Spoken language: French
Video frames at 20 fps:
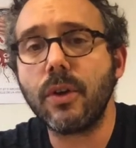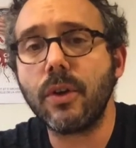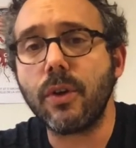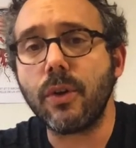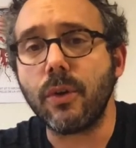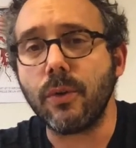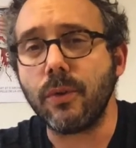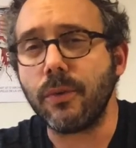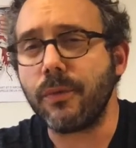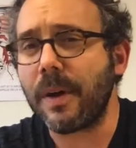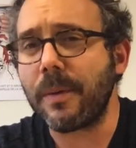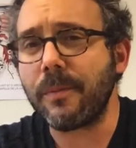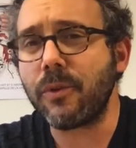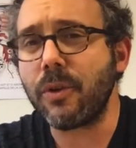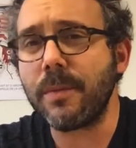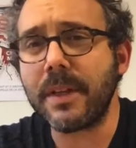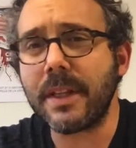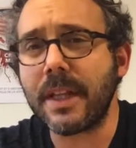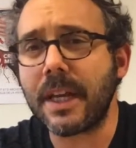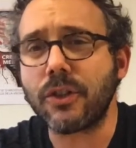Une femme de
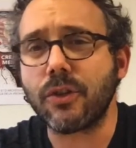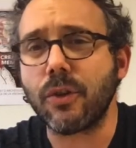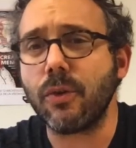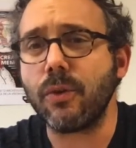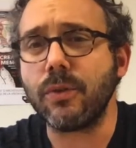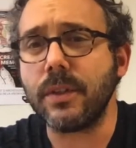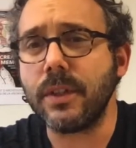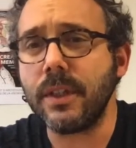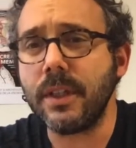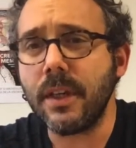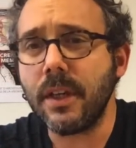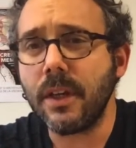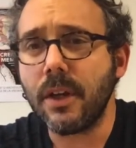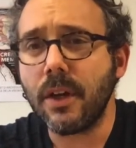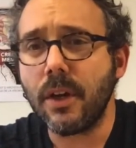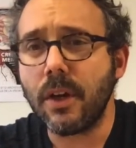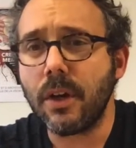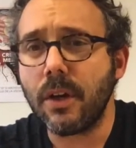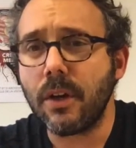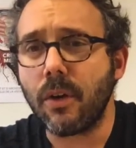ménage honnie,
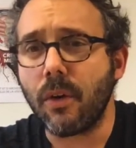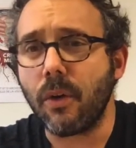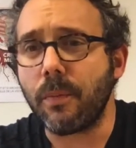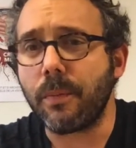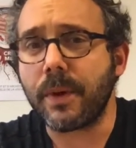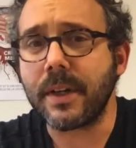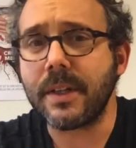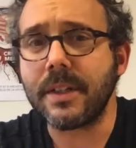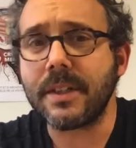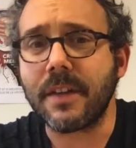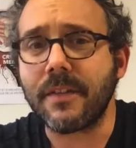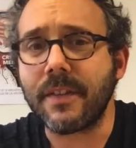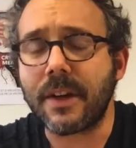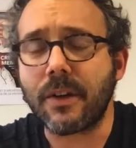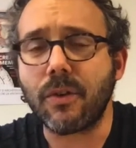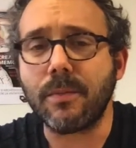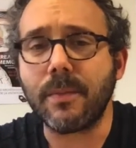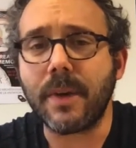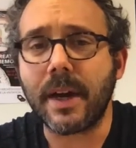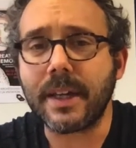aux prises avec le
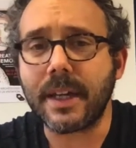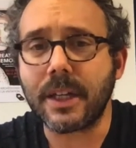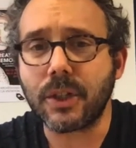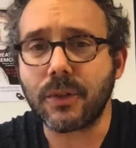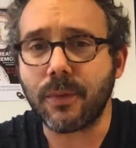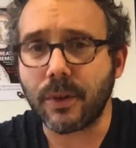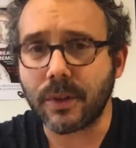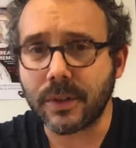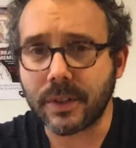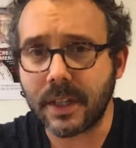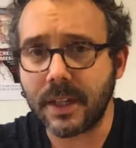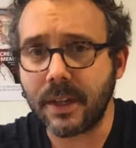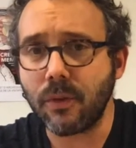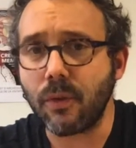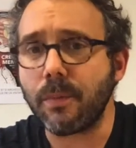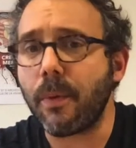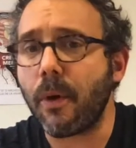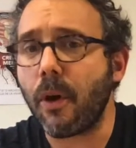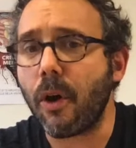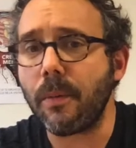mariage forcé,
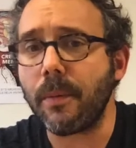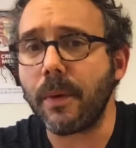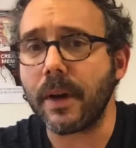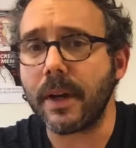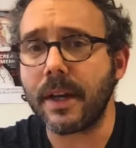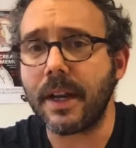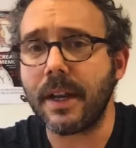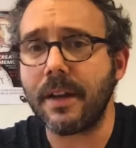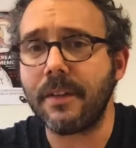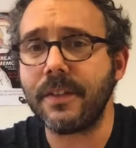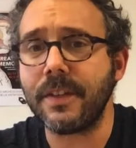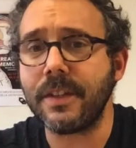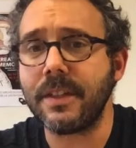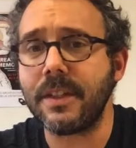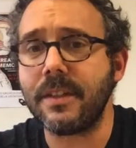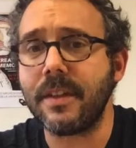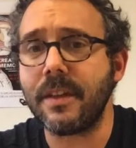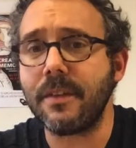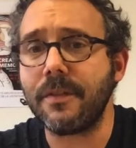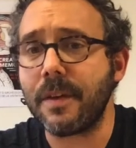l'opprobre et
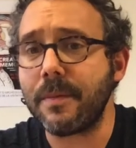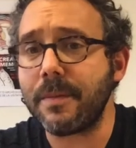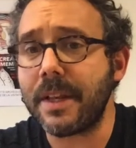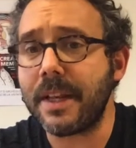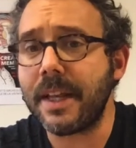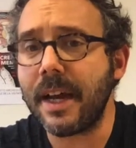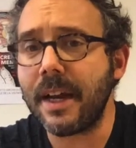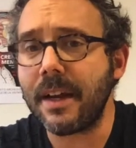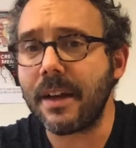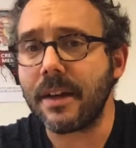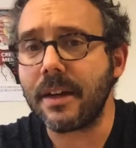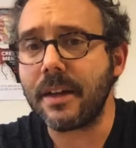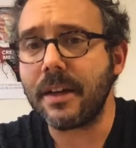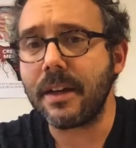l'avidité familiale,